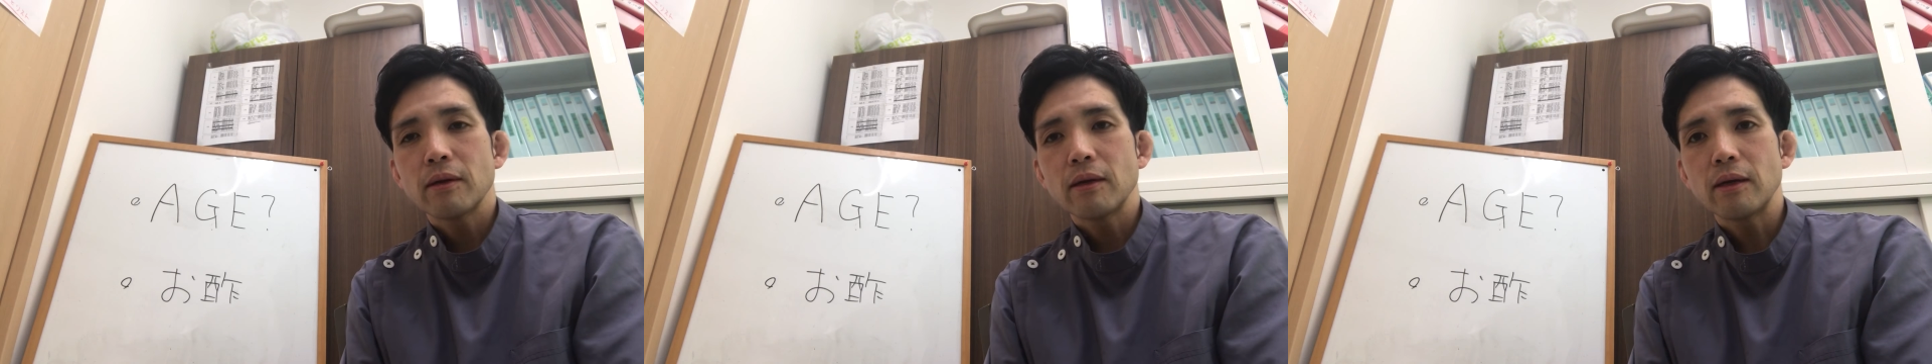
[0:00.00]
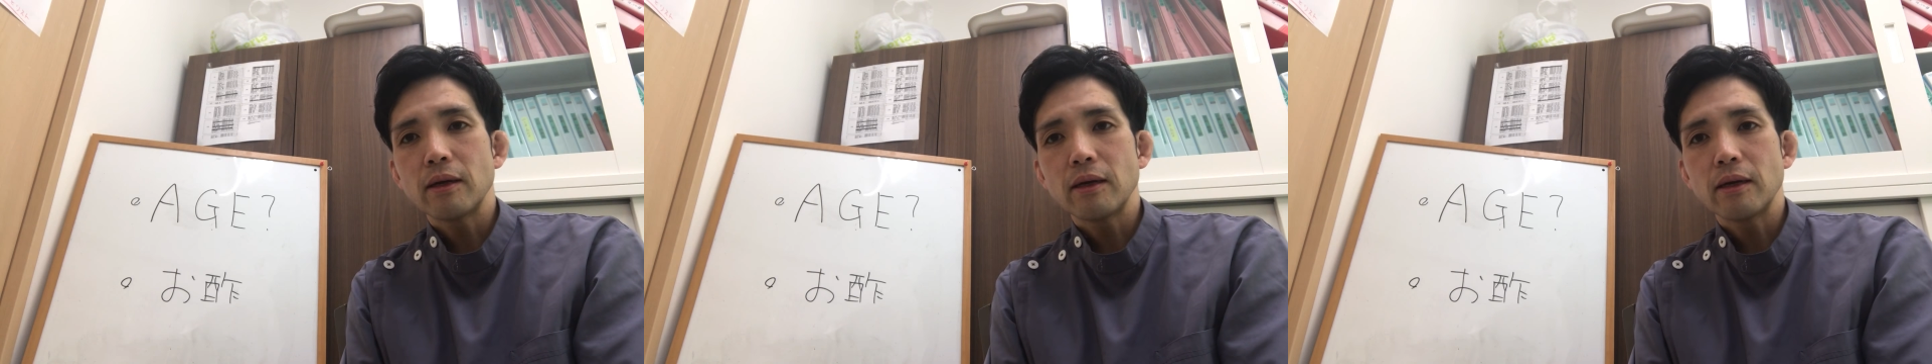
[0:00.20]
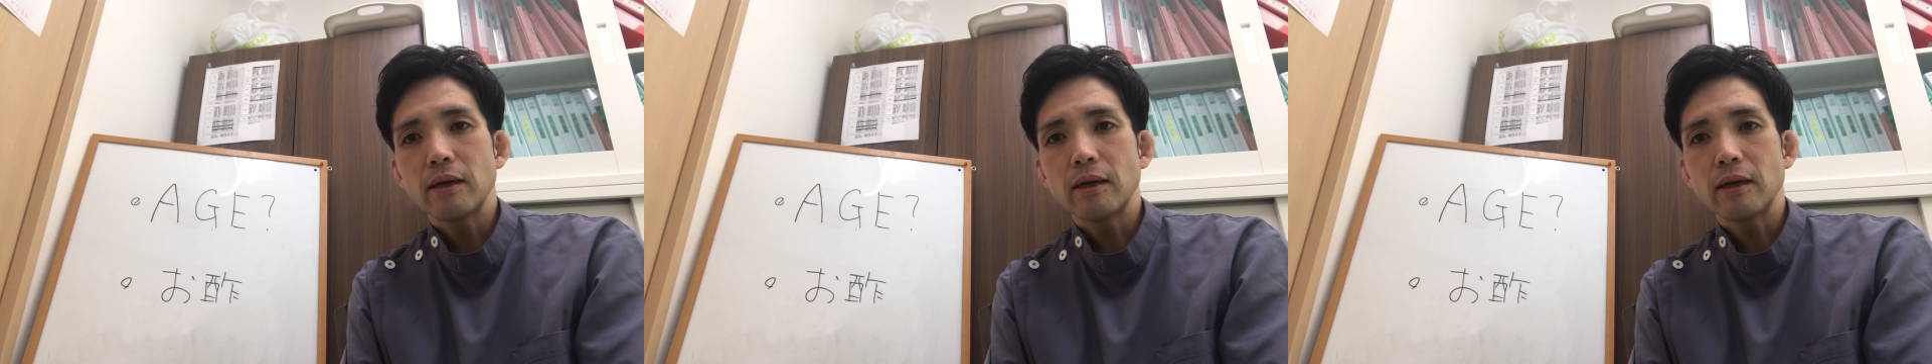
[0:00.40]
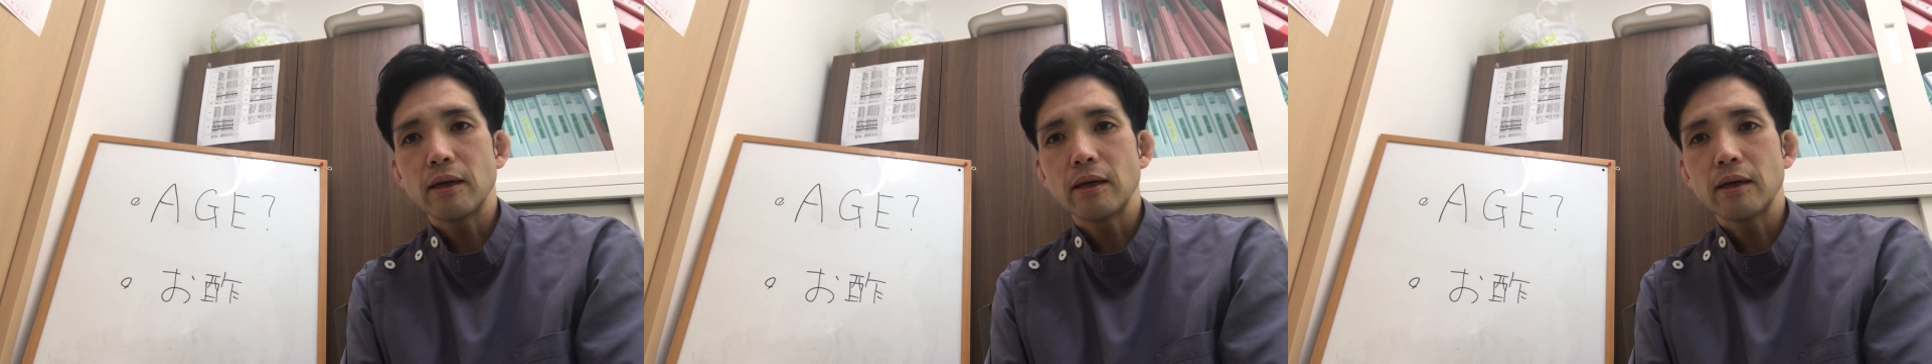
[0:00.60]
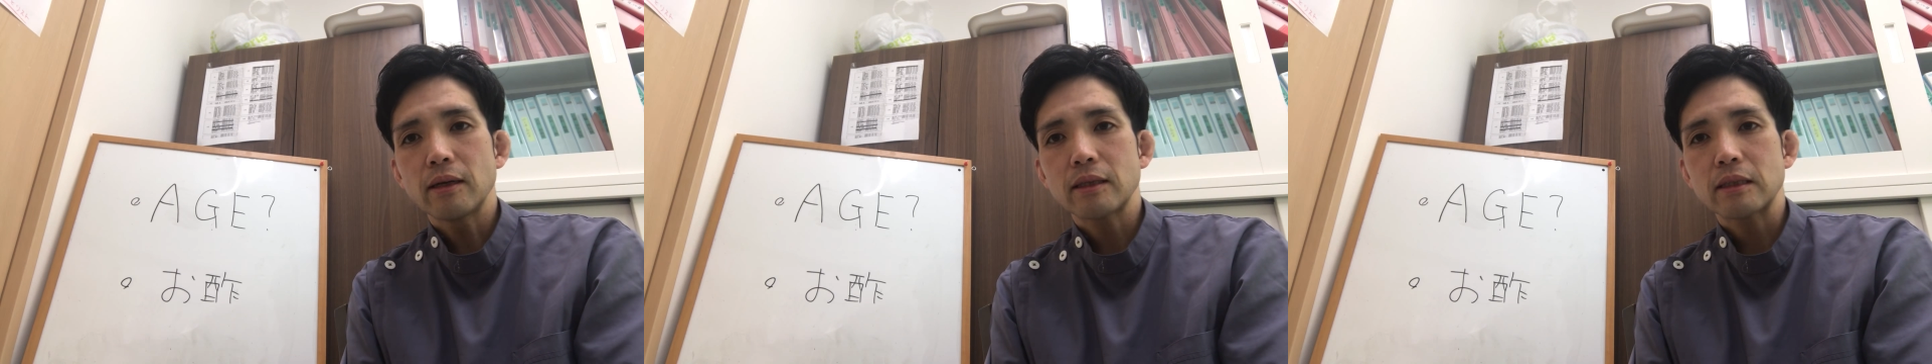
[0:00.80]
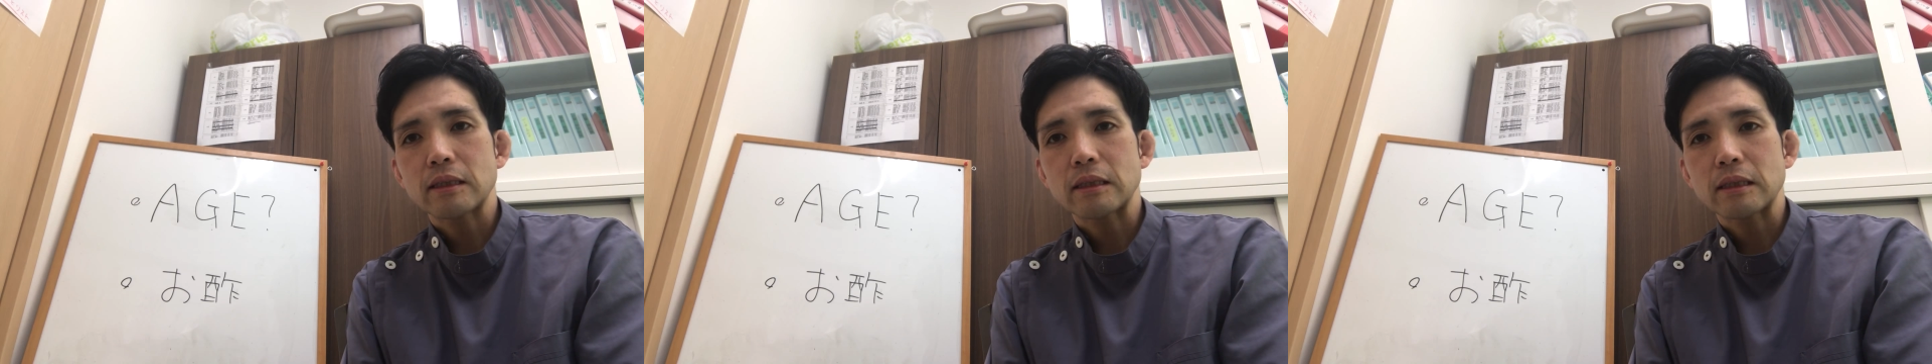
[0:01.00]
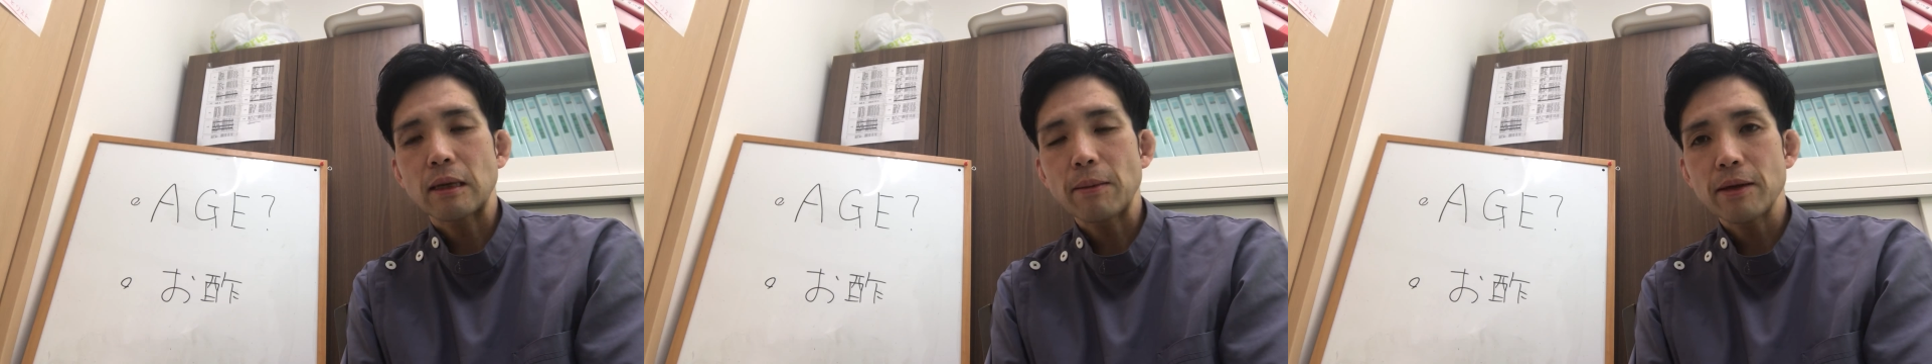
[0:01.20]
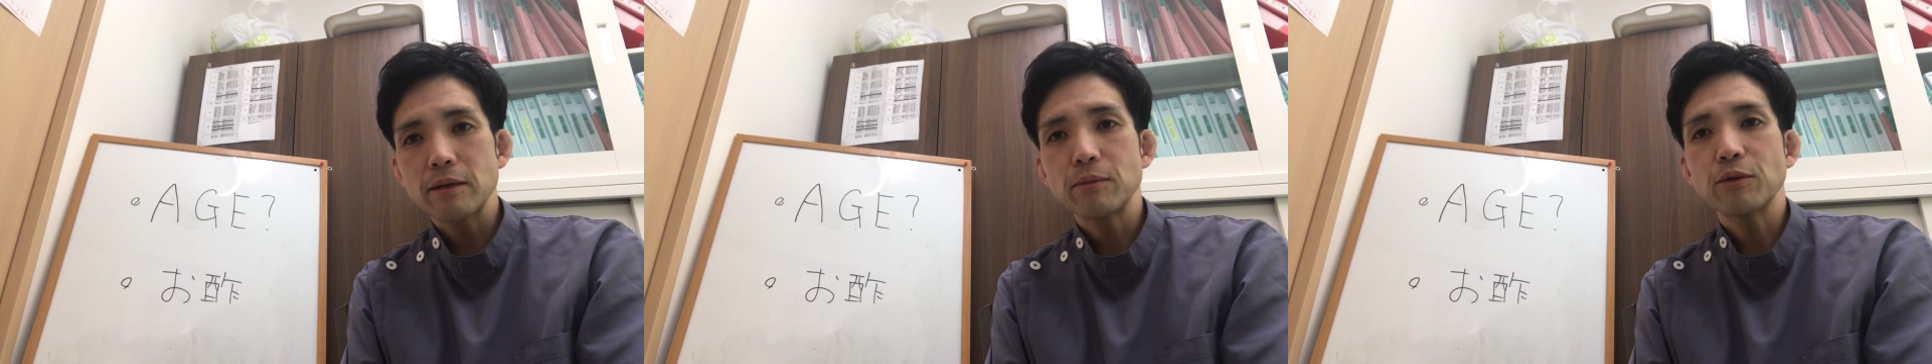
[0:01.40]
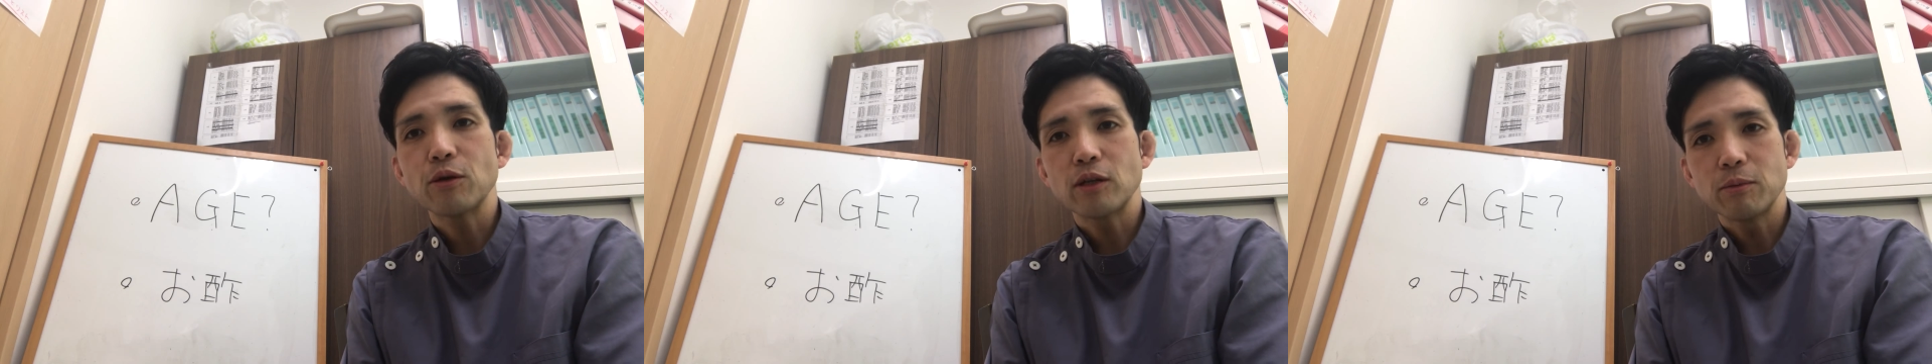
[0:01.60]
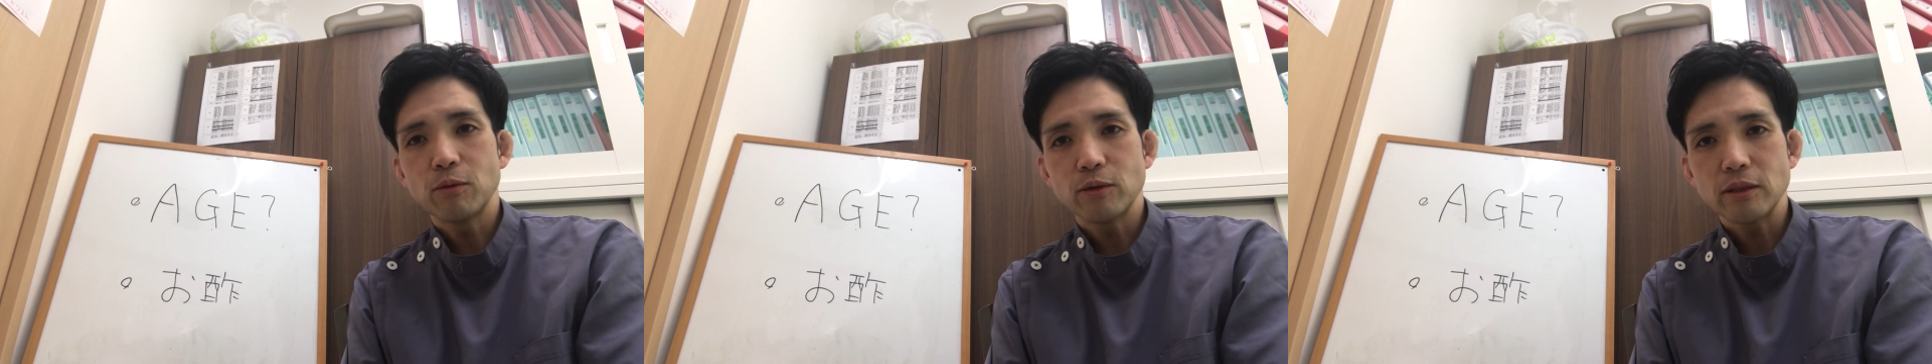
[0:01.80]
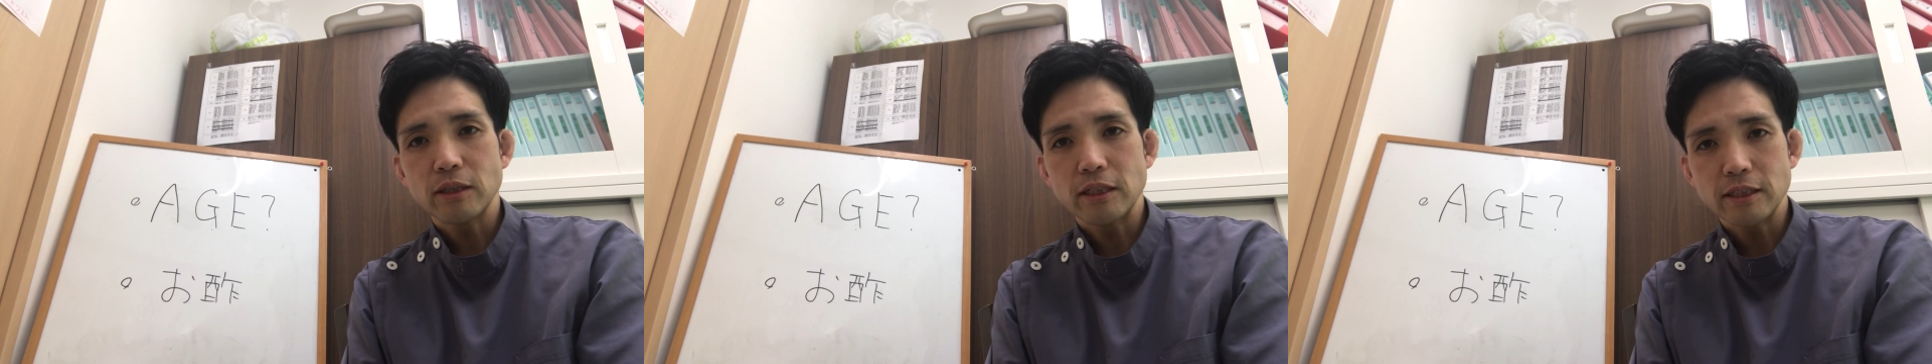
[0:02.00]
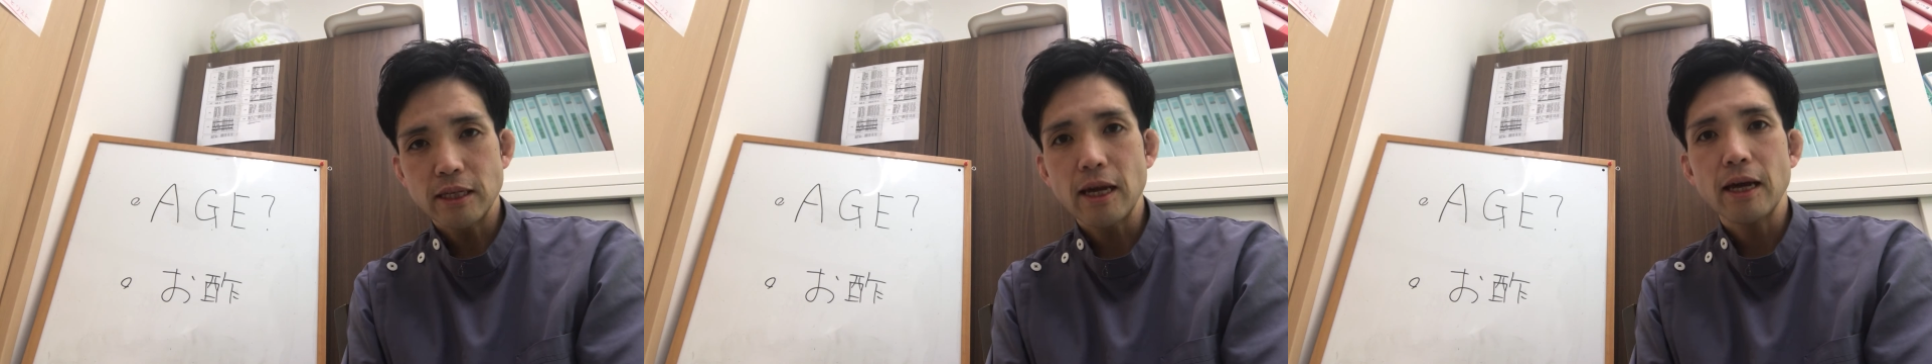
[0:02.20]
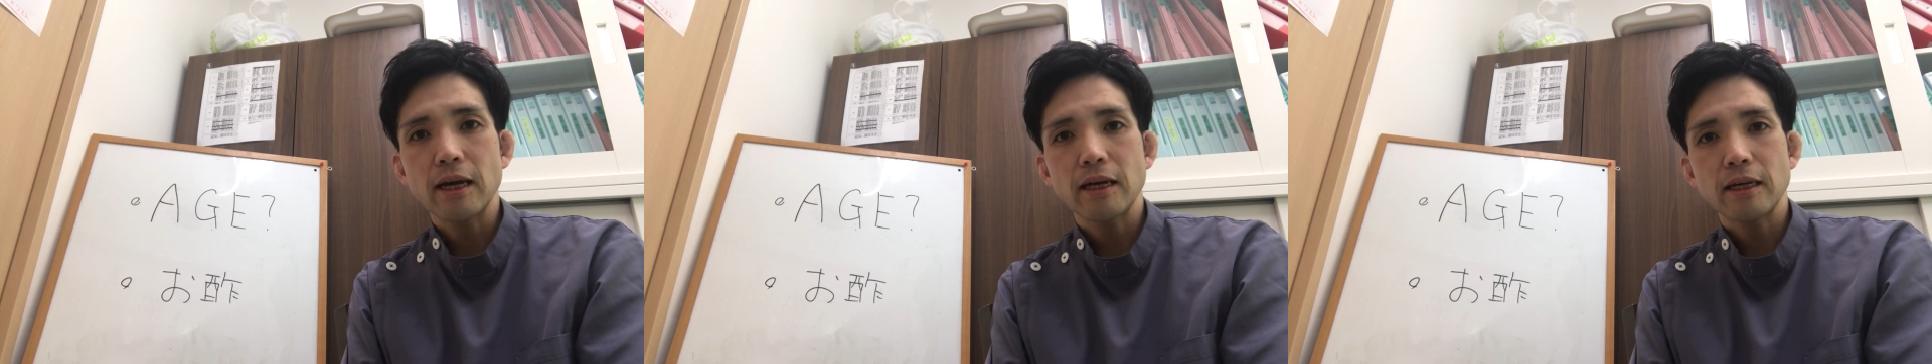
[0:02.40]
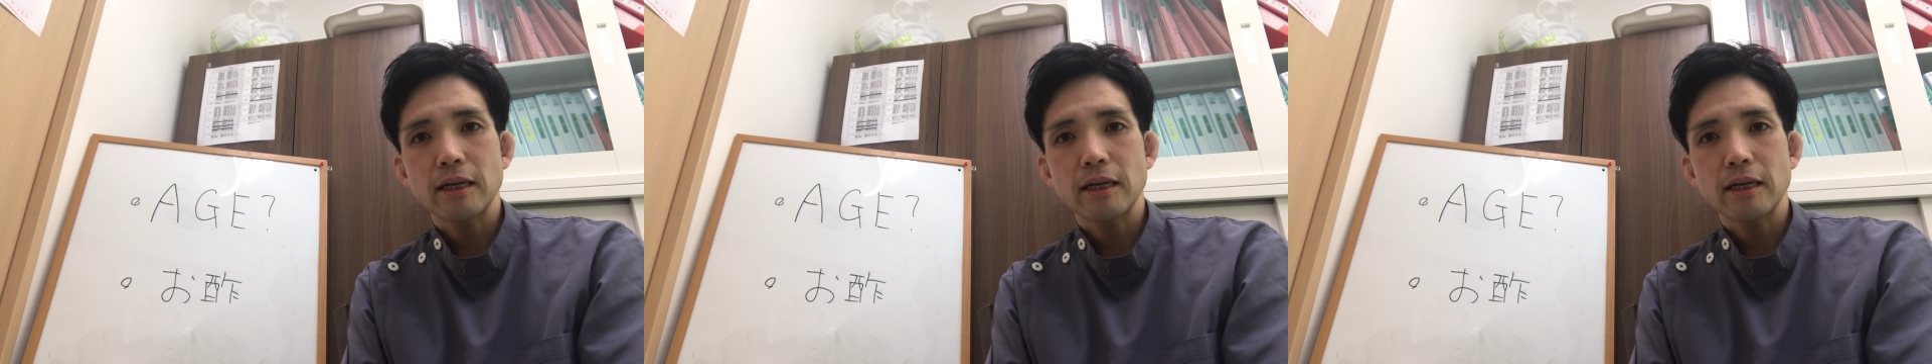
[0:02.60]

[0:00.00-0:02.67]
えー、食べるものにもですね、